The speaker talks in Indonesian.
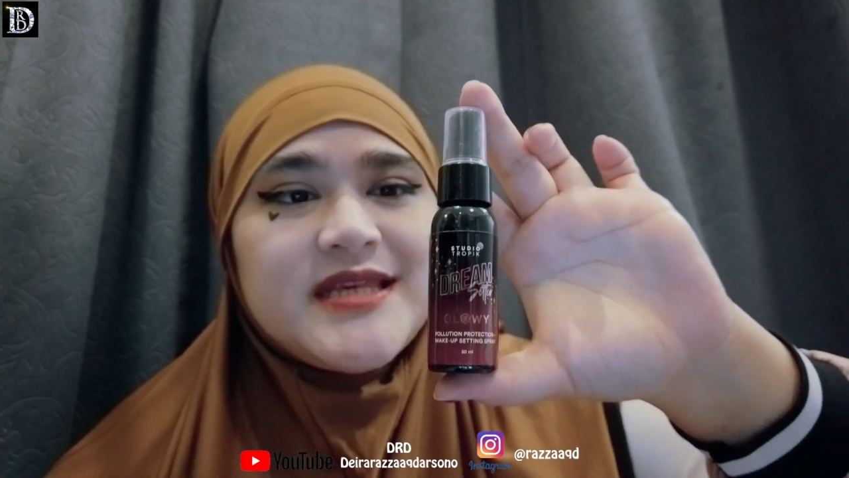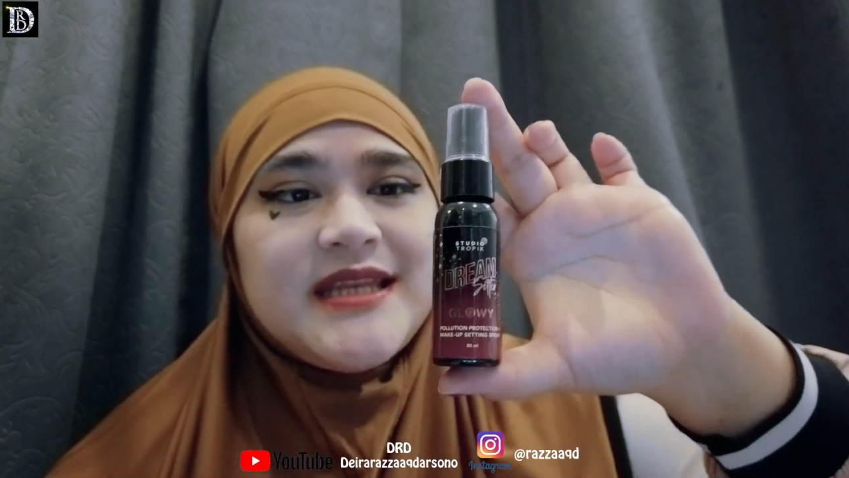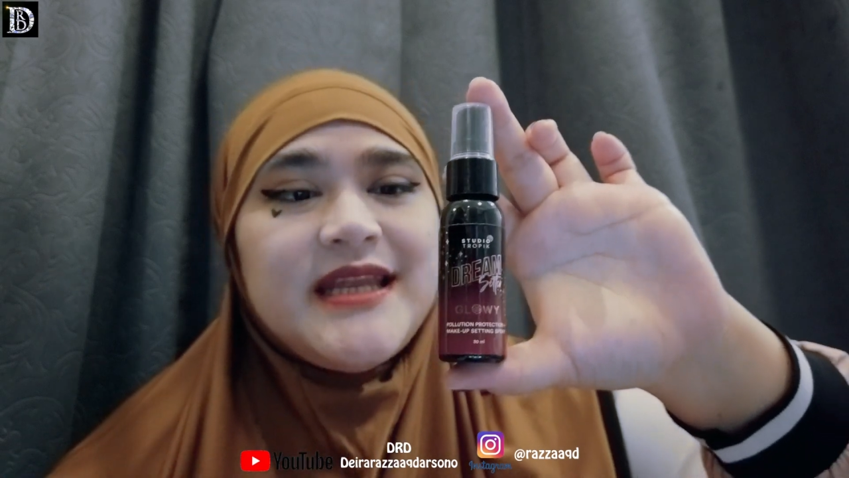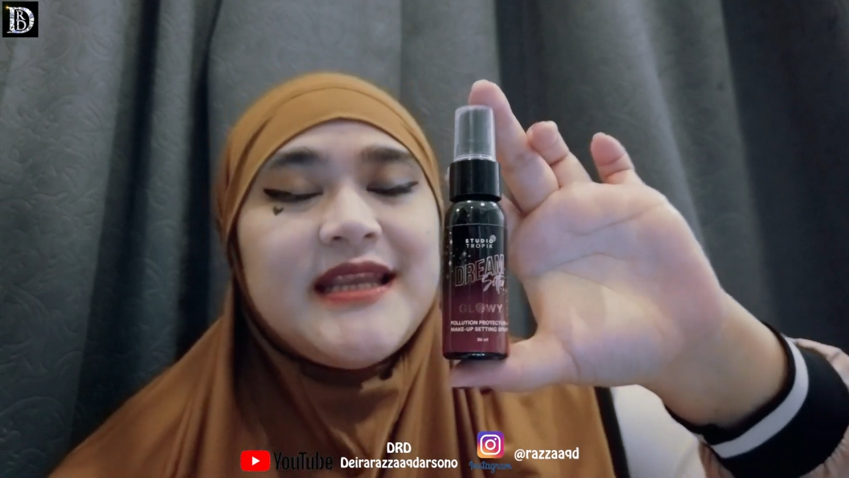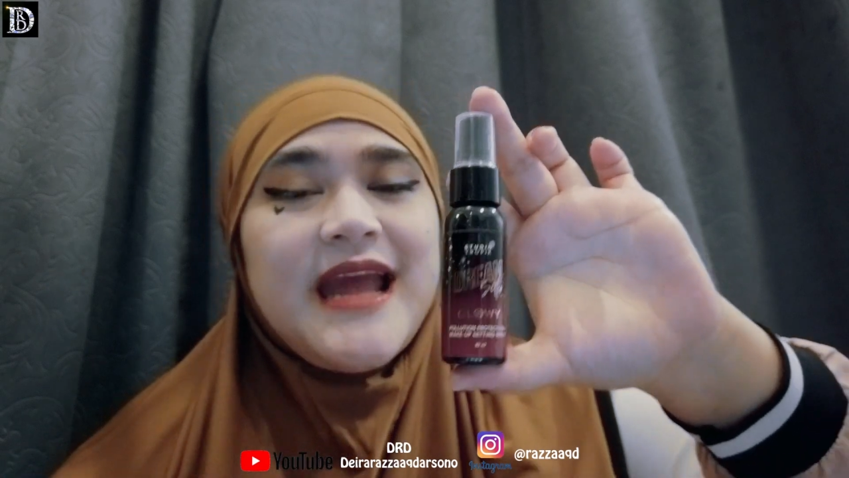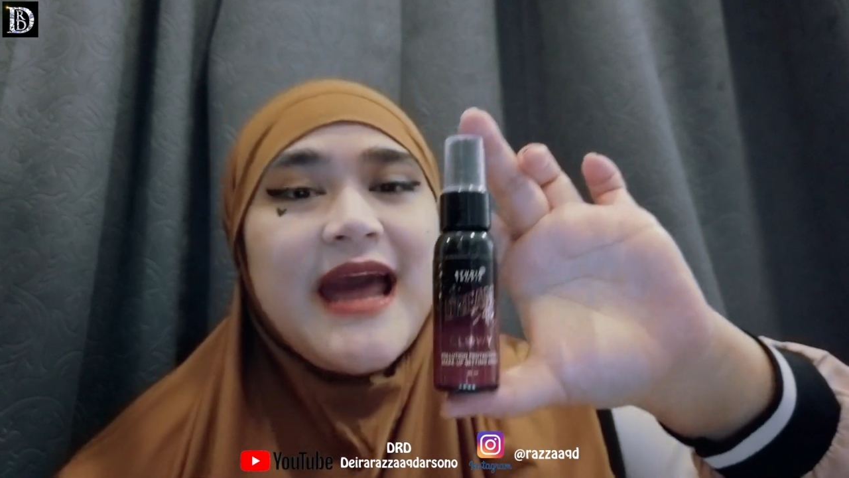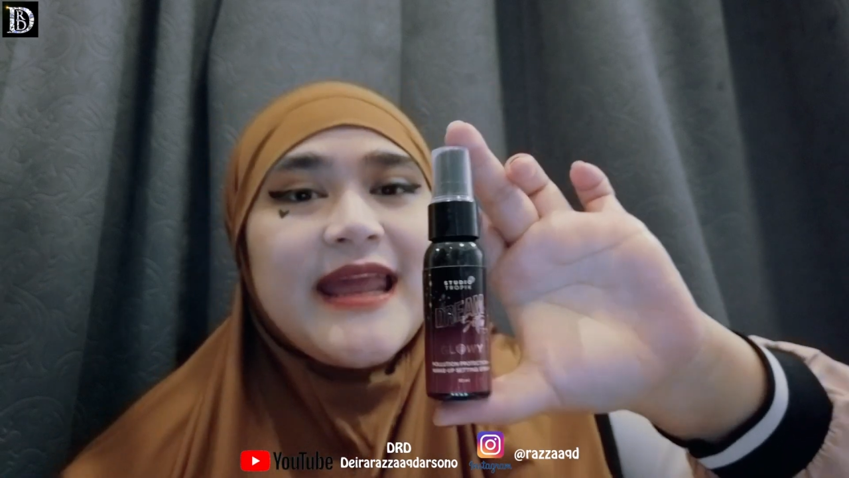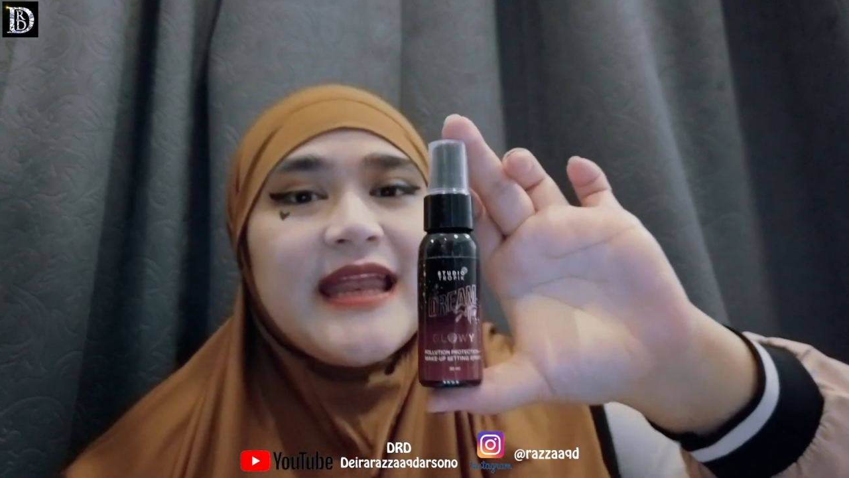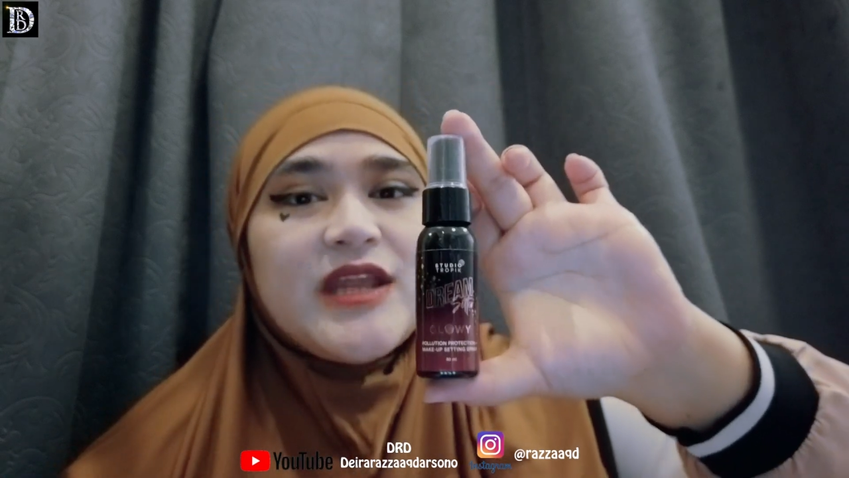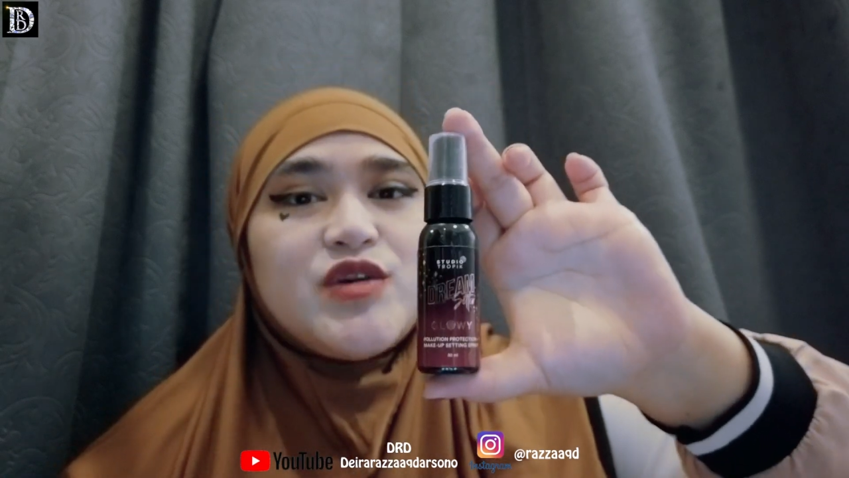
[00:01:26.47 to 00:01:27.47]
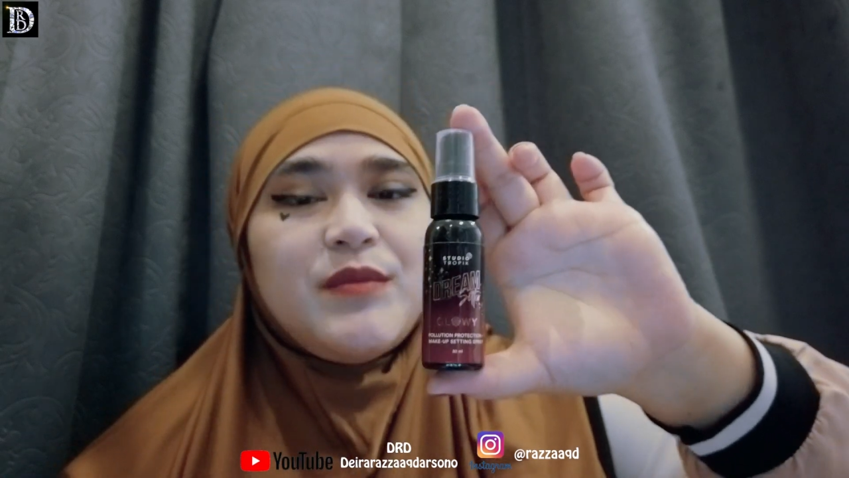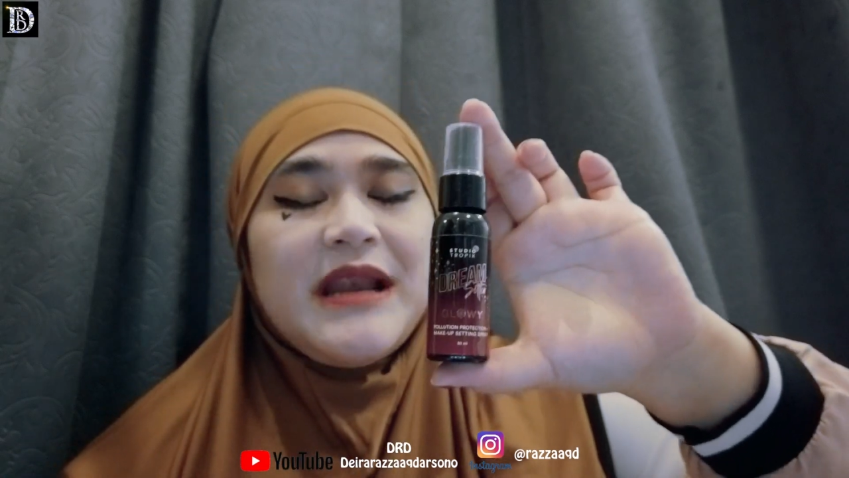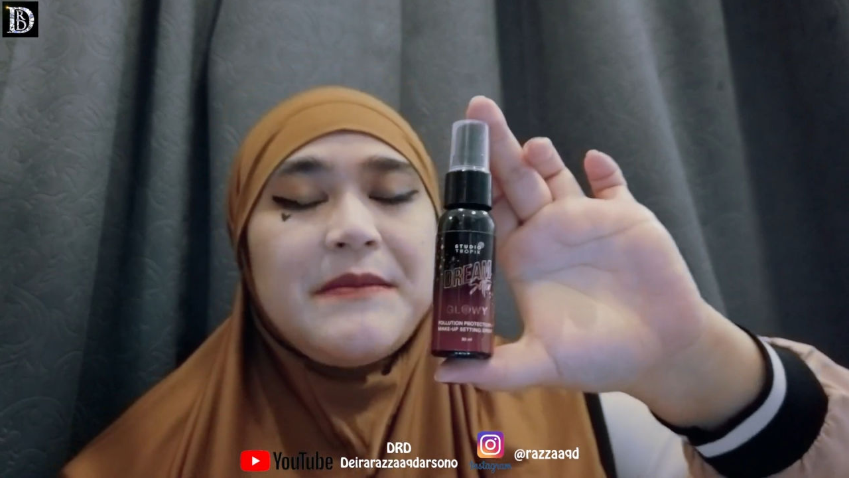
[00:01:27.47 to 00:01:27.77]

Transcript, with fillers: Jadi ini harganya cuma